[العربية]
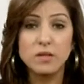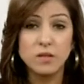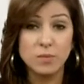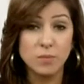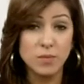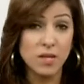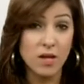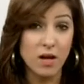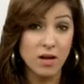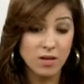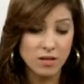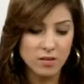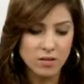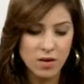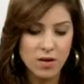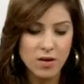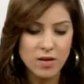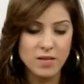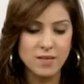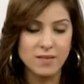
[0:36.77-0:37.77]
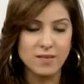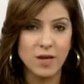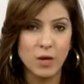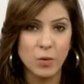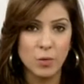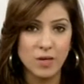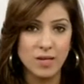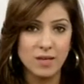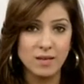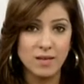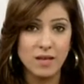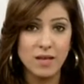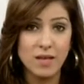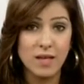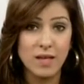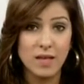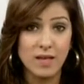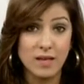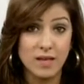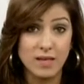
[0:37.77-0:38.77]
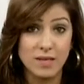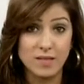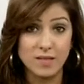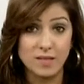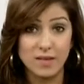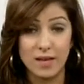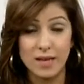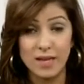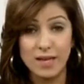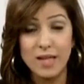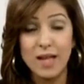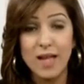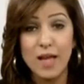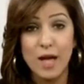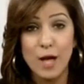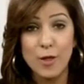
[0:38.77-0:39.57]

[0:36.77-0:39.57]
من أخطار التهويد الإسرائيلي